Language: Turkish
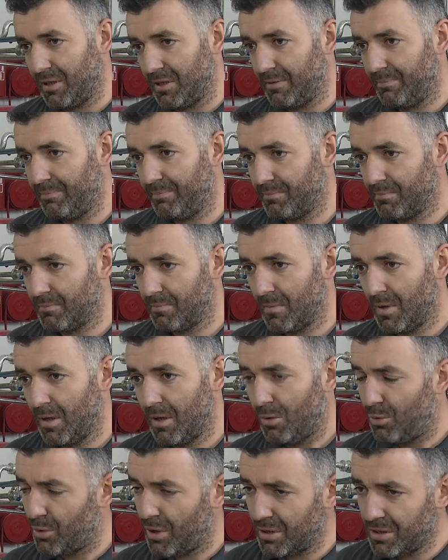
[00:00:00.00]
hedef ve
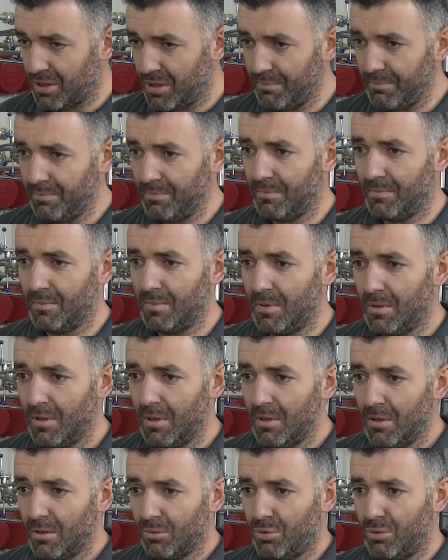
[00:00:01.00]
projeleriniz
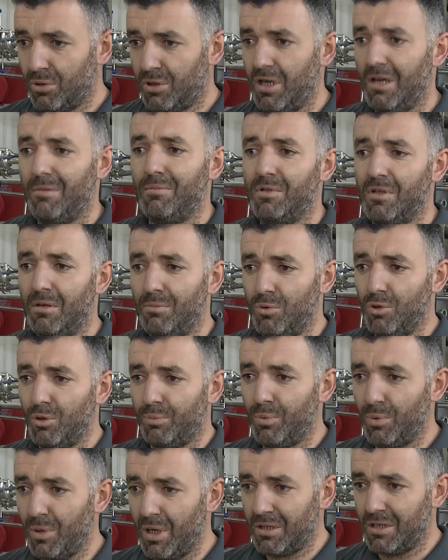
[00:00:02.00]
nelerdir? Türkiye'mizde
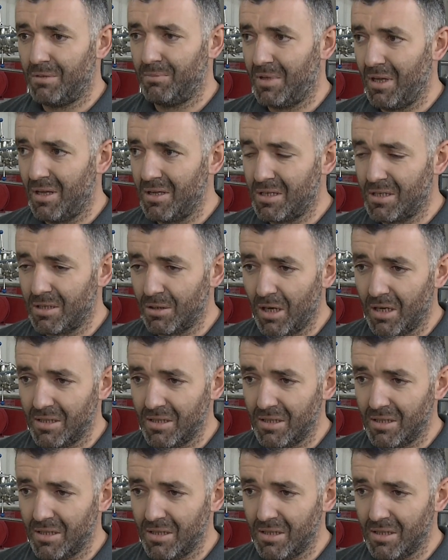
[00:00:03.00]
büyük bir üretim tesisi